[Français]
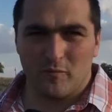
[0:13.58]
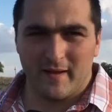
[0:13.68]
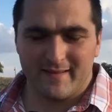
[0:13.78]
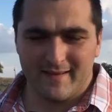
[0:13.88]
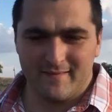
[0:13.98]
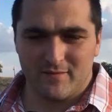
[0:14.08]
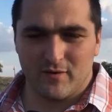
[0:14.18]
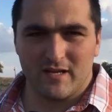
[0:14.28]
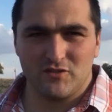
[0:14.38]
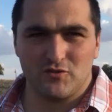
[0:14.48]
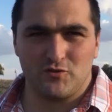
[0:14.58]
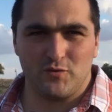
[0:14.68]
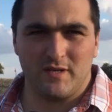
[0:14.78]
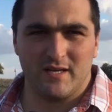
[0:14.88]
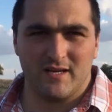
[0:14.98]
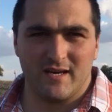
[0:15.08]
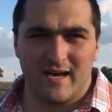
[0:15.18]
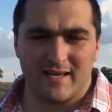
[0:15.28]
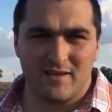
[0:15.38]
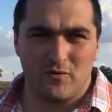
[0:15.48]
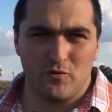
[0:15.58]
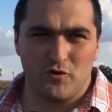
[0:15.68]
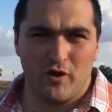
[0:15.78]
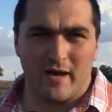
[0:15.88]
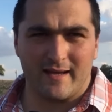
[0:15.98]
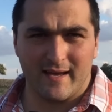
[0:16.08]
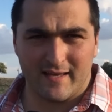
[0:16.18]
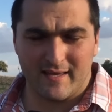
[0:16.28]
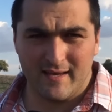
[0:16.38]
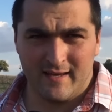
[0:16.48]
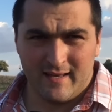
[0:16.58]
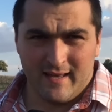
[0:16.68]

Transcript: Cometa, voilà, je suis euh, agriculteur à Garriga.